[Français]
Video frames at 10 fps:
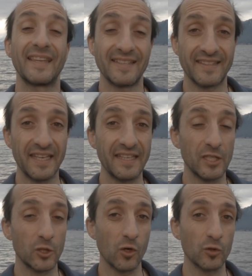tester
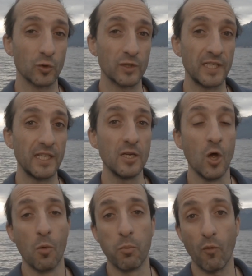des choses aussi,
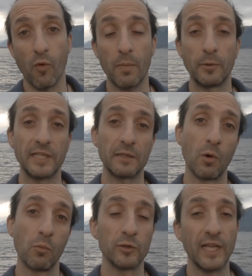pour voir
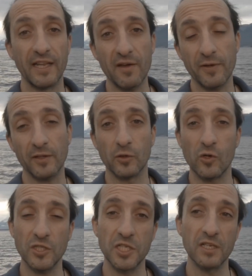peut-être mon modèle d'affaires de
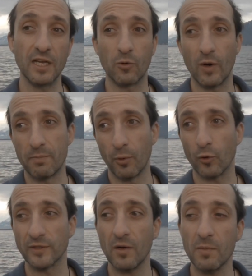coaching, à quoi il peut
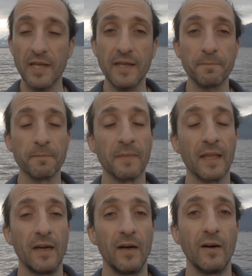ressembler.
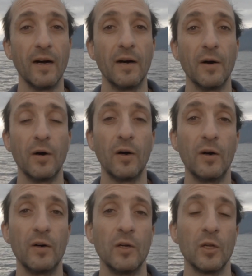Euh,
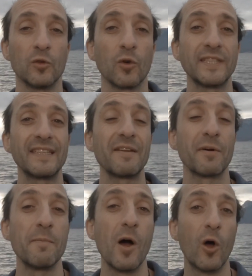donc c'était
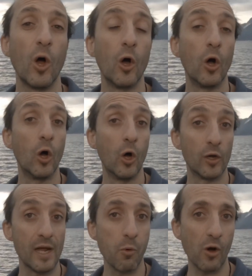vraiment
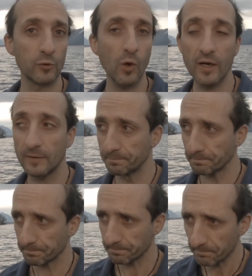un laboratoire
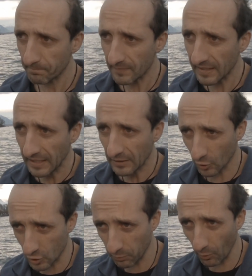
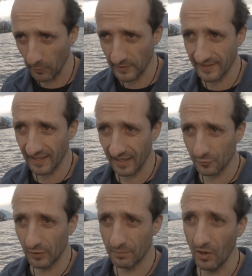donc je propose ça
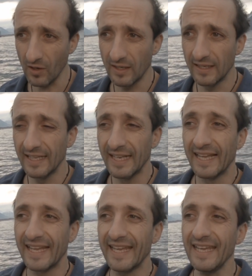gratuitement.
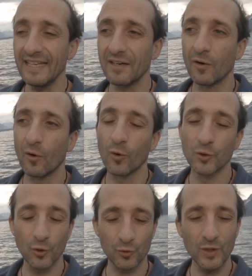Et
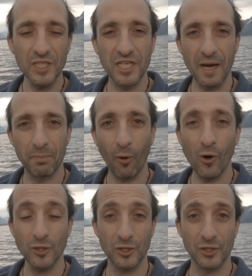aujourd'hui,
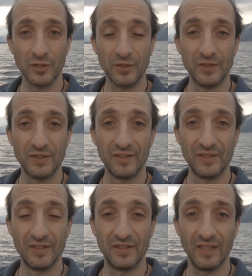j'approche
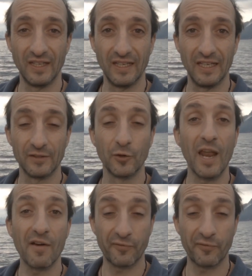euh, de la